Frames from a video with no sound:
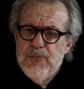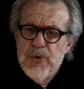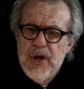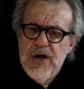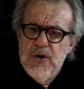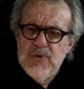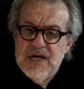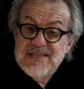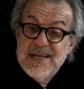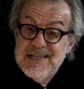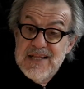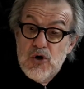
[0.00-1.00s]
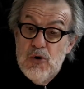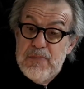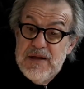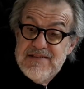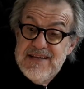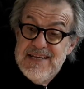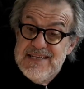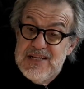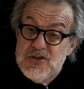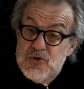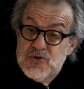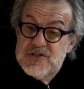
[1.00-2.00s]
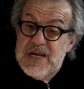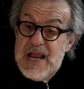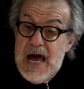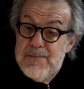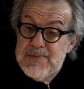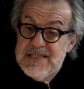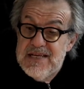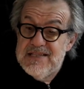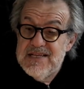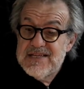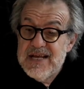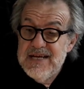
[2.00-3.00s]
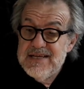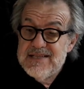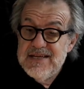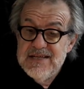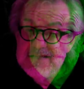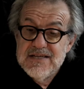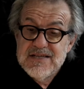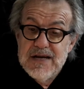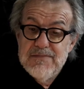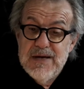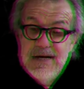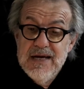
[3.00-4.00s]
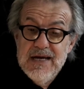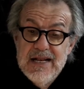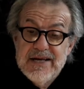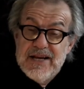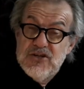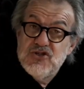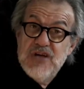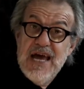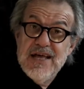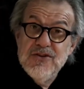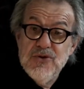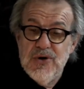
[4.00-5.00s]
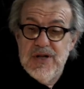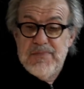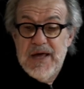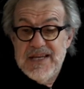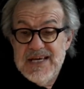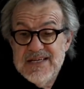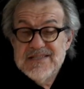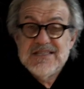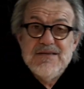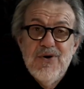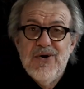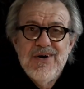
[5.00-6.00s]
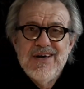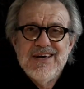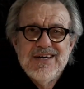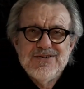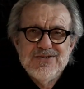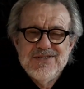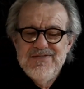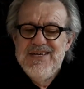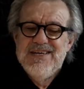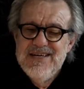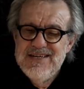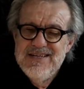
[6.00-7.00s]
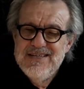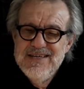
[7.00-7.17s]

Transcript: oppure una serie di colpettini di tosse rapidi e discreti, ci sarebbe il crescendo, il pianissimo e così via.